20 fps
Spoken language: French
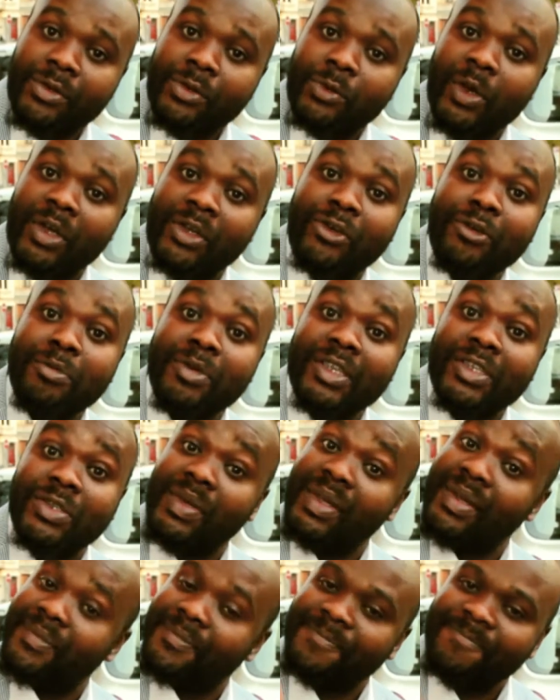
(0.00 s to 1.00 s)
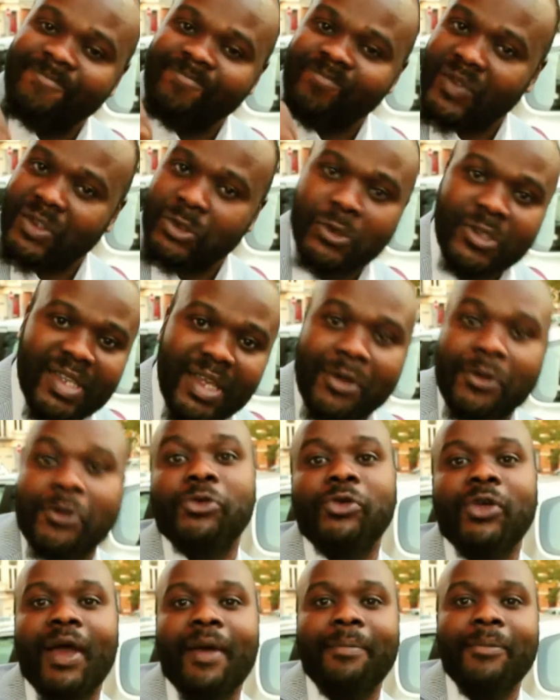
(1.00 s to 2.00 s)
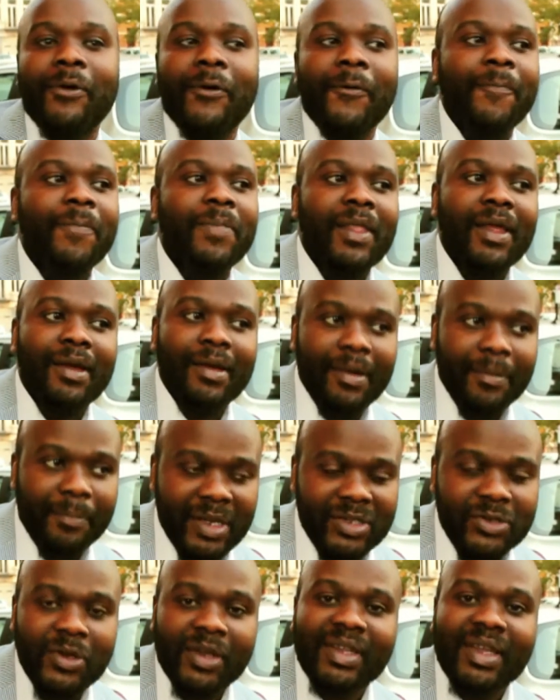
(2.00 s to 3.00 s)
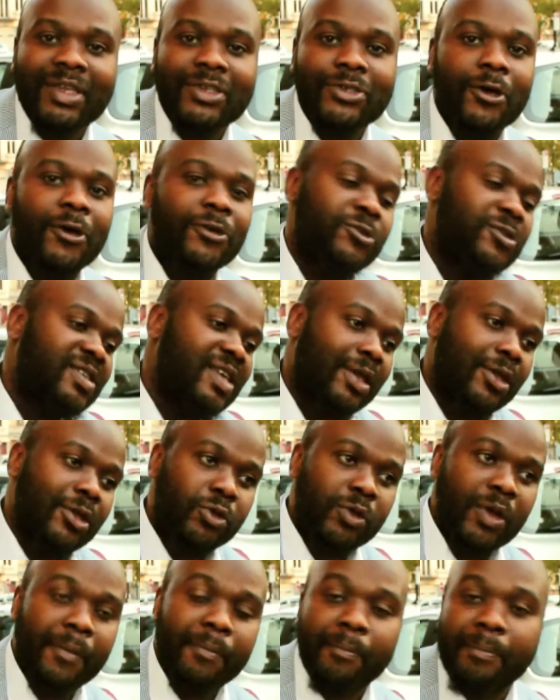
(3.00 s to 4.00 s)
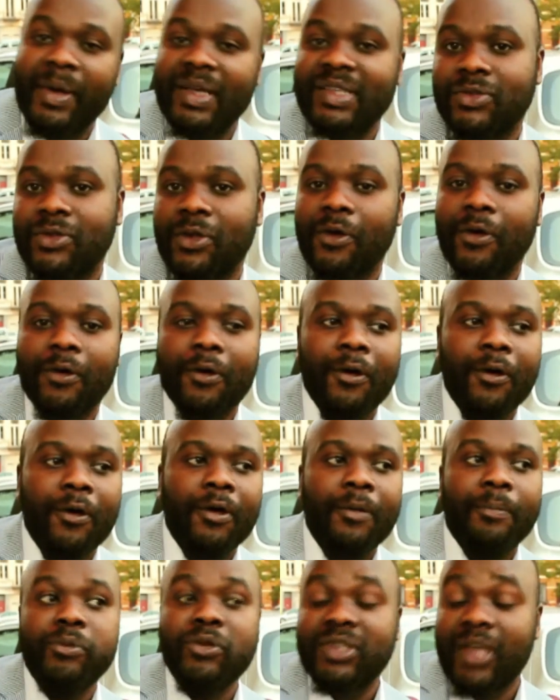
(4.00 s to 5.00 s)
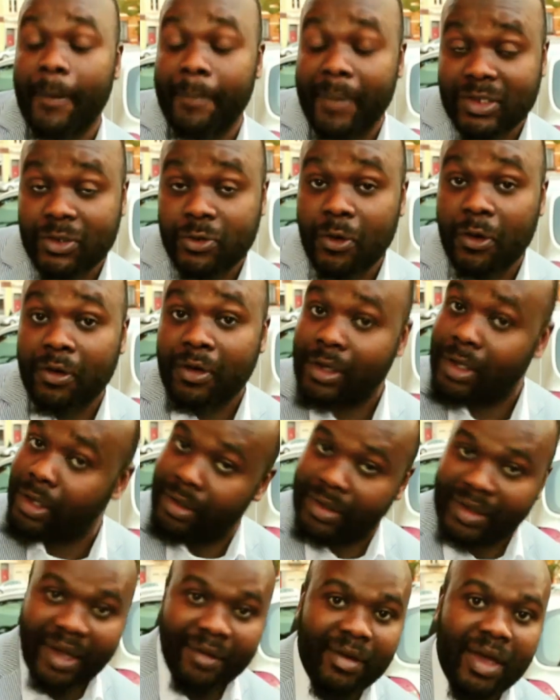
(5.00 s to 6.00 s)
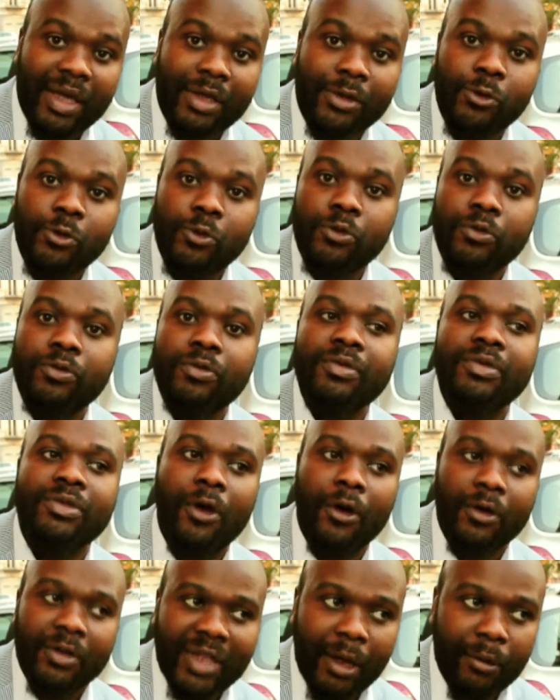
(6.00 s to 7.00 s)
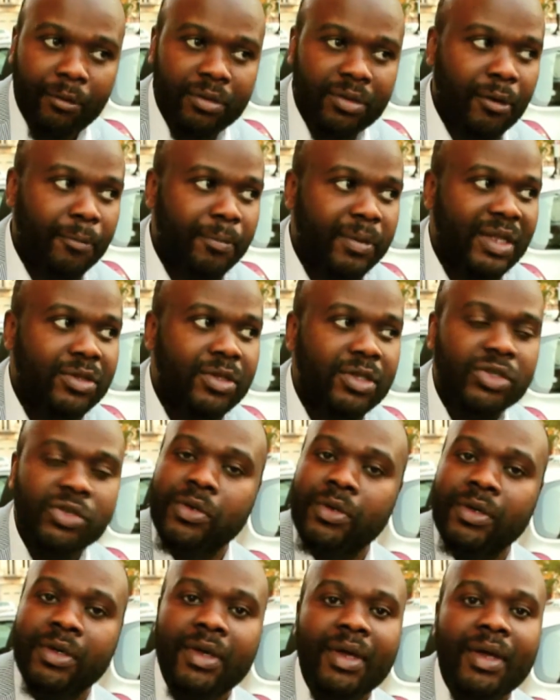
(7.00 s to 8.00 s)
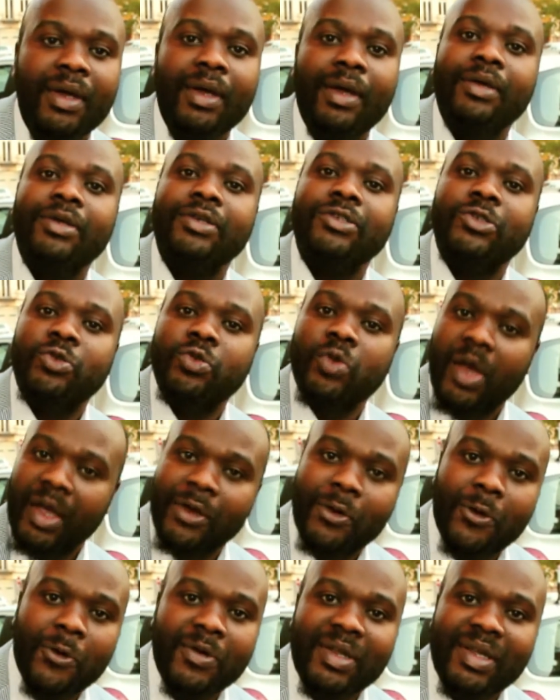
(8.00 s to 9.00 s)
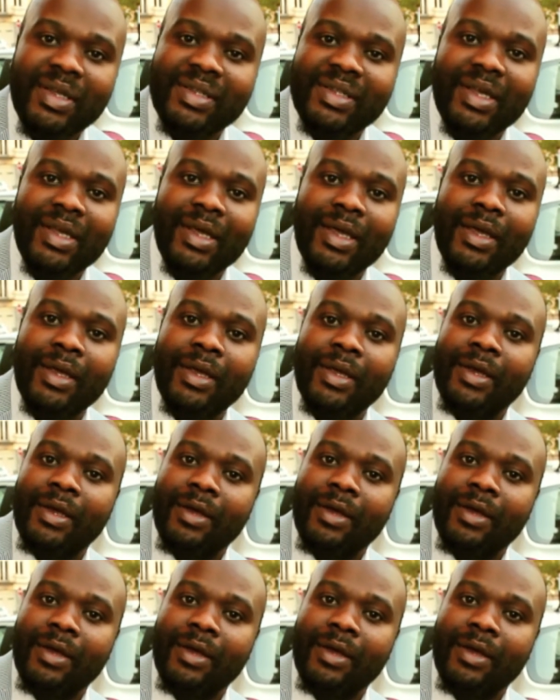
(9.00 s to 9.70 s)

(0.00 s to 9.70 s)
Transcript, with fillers: toi qui me suis, je sais que tu aimes Pasteur Trésor, je sais que tu aimes pasteur, euh, plusieurs pasteurs qui travaillent avec nous dans Temple de Dieu. Soyez connectés,